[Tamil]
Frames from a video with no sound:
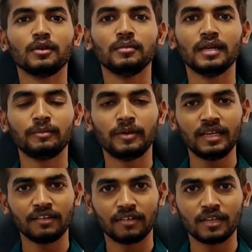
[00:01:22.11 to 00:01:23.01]
ஒரு
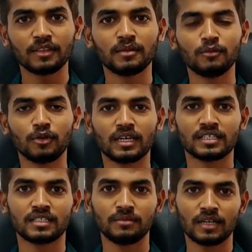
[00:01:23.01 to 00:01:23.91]
மிகப்பெரிய வருத்தம்
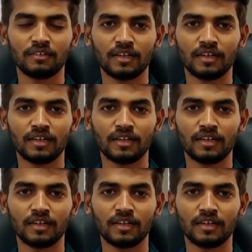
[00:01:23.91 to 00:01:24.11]
ஒரு கஷ்டம்